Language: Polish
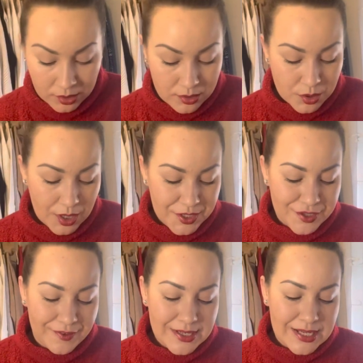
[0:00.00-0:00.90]

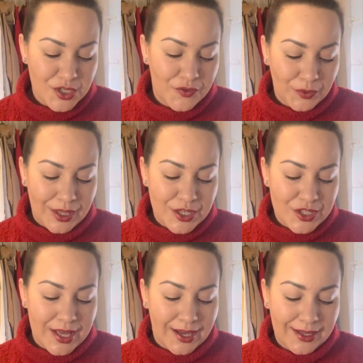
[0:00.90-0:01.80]
Słuchajcie, wersja
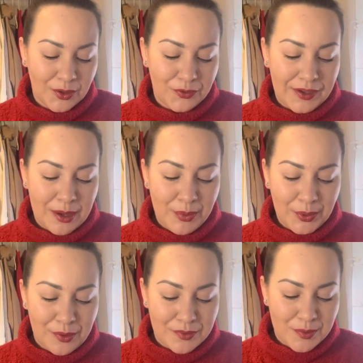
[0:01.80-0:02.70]
świąteczna, a ja otwieram po
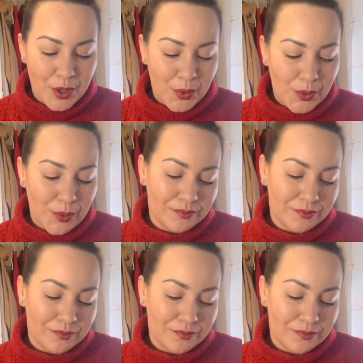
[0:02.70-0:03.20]
nowym roku.